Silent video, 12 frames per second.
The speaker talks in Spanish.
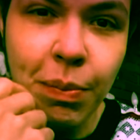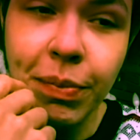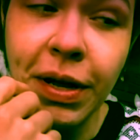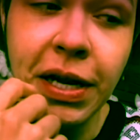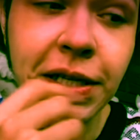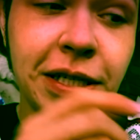
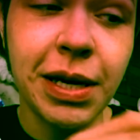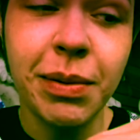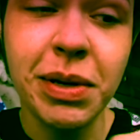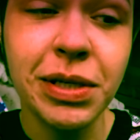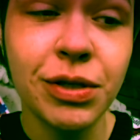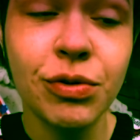Miren,
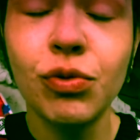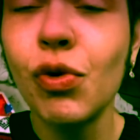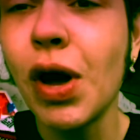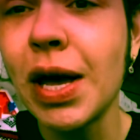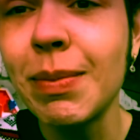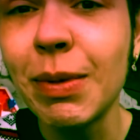chavas,
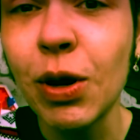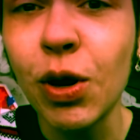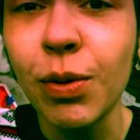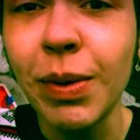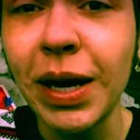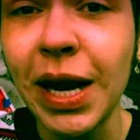no hay
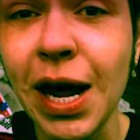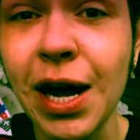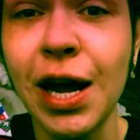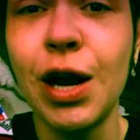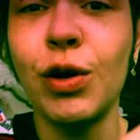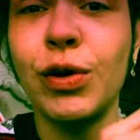mejor manera
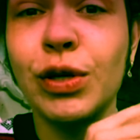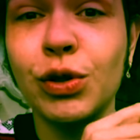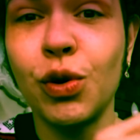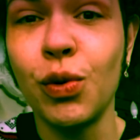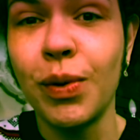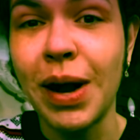que lo
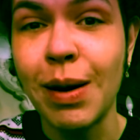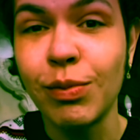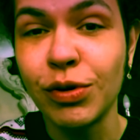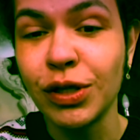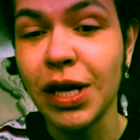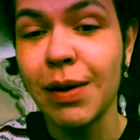
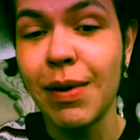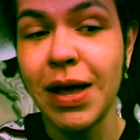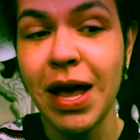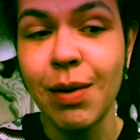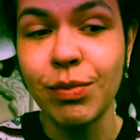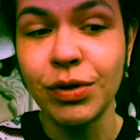descubramos, que
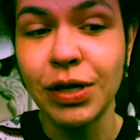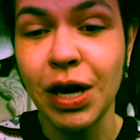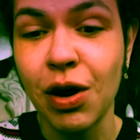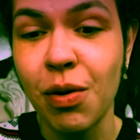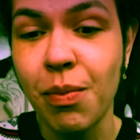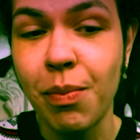vayamos,
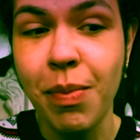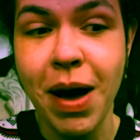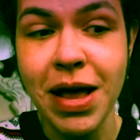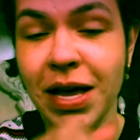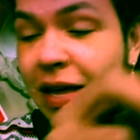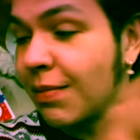
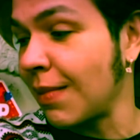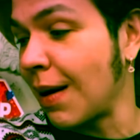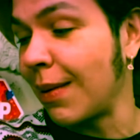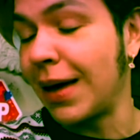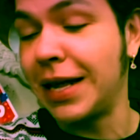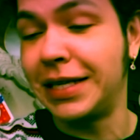acompáñenme a
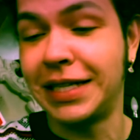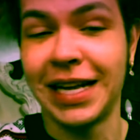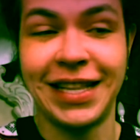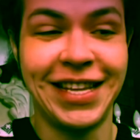ver esta